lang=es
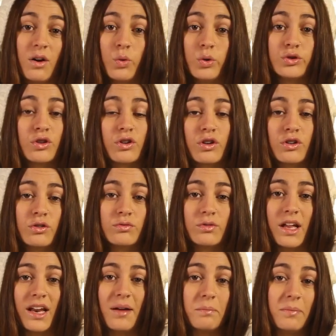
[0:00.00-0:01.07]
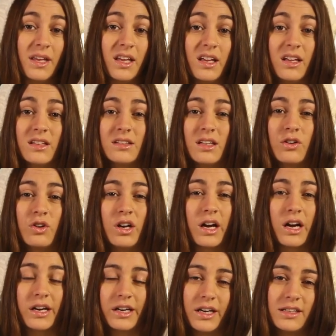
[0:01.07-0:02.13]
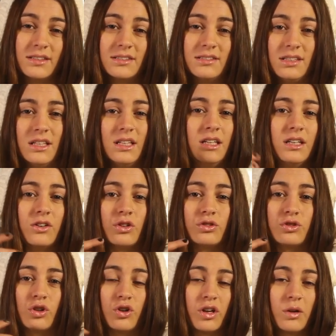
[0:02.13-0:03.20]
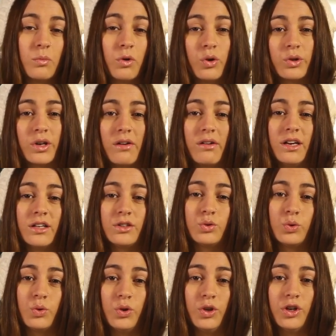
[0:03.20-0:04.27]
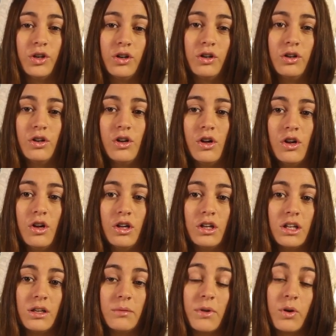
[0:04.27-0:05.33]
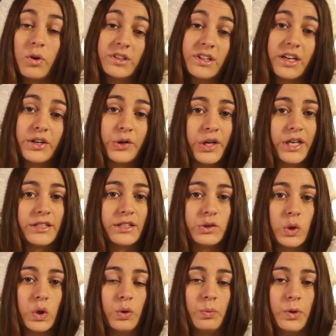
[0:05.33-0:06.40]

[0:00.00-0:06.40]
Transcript: a gusto con el ambiente, con la carrera en sí, con todo lo que involucraba el estudio y me cuenta que no era tanto lo